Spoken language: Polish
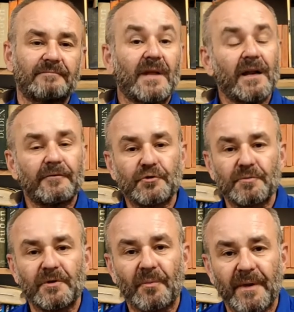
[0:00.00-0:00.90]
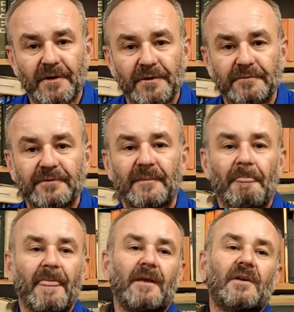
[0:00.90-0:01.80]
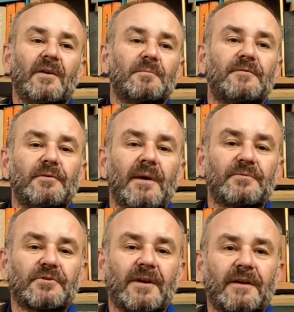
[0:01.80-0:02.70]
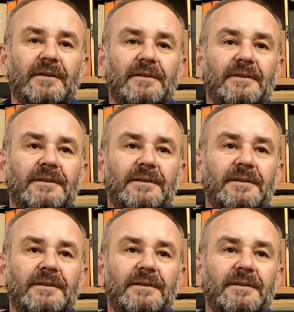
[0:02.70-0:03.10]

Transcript: No ale wróćmy do pierników. Mówiłem, że